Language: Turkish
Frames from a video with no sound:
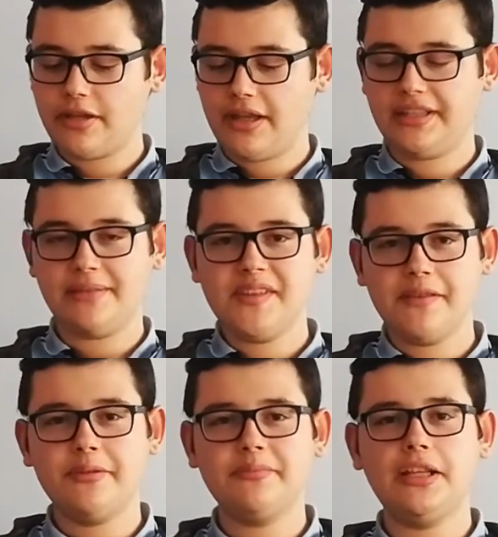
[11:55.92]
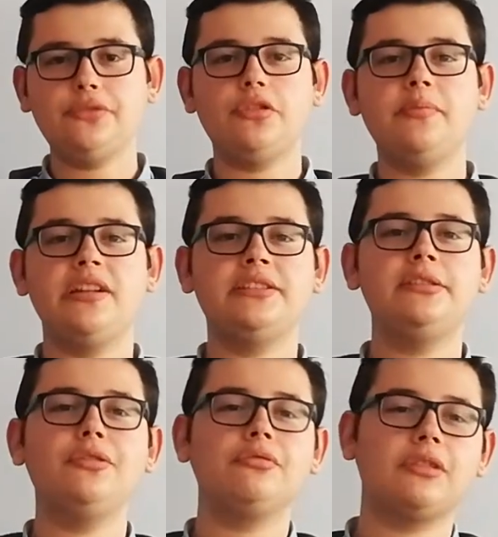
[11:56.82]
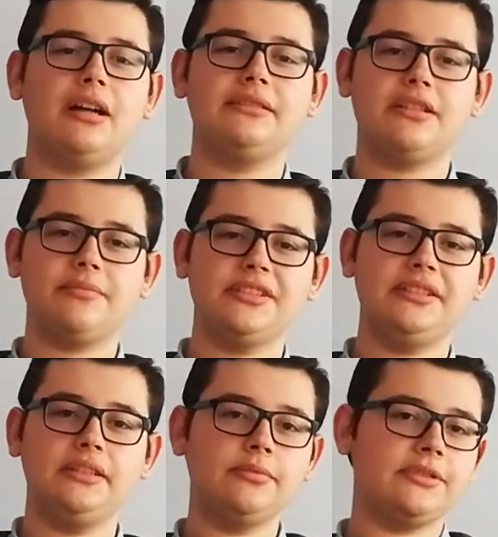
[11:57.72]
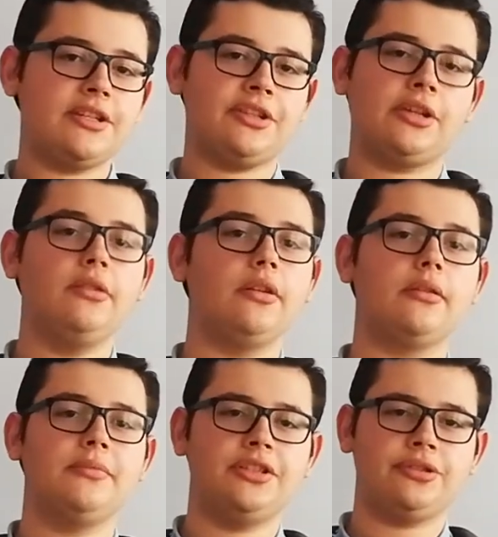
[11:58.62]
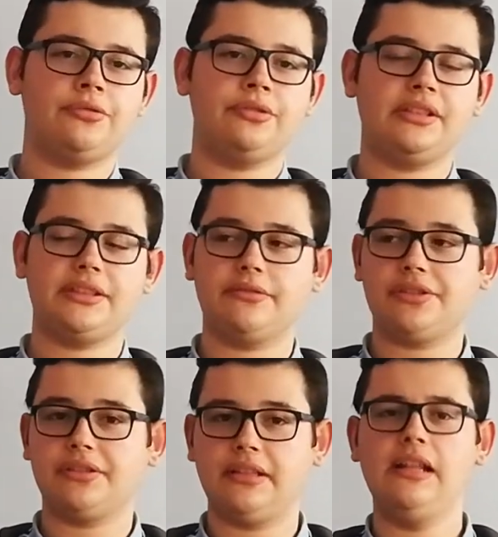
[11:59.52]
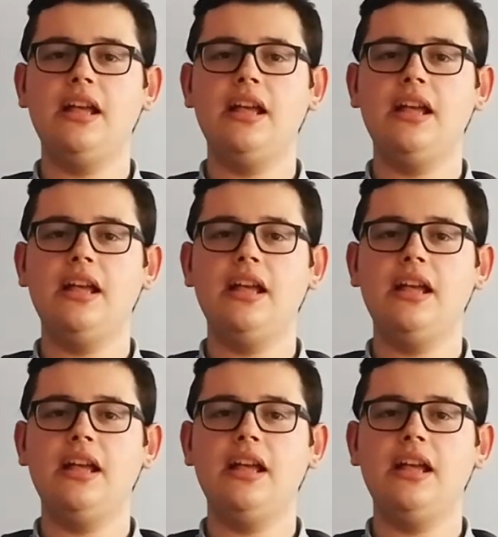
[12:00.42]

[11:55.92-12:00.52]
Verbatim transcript: Ekim devriminden sonra Brest-Litovsk anlaşmasıyla bunlar çekiliyor Birinci hmm. Dünya Savaşı'ndan.